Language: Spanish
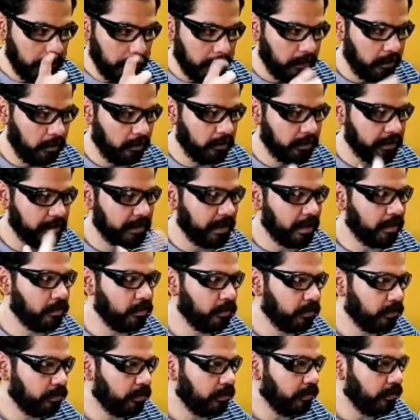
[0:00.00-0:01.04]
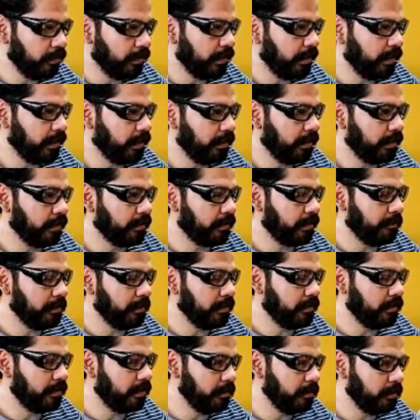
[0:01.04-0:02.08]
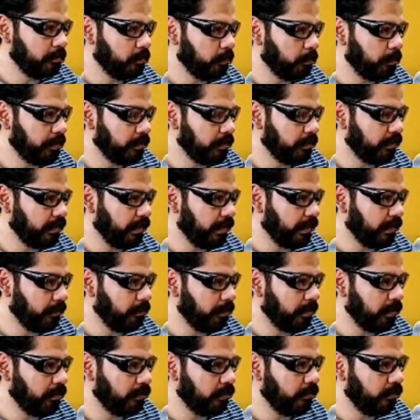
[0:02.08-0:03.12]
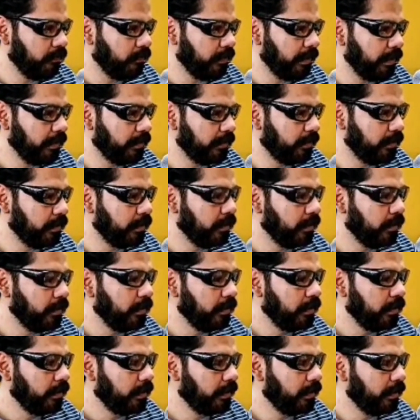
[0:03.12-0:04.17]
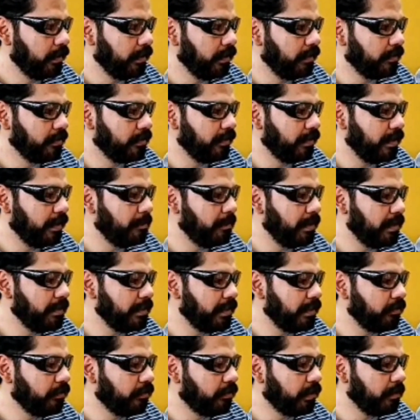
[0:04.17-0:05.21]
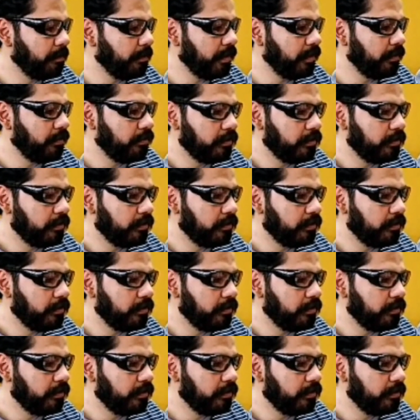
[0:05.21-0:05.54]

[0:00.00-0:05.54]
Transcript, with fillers: Luego está otro que también es el mismo personaje, pero diferente, que se llama El Santo Remedio.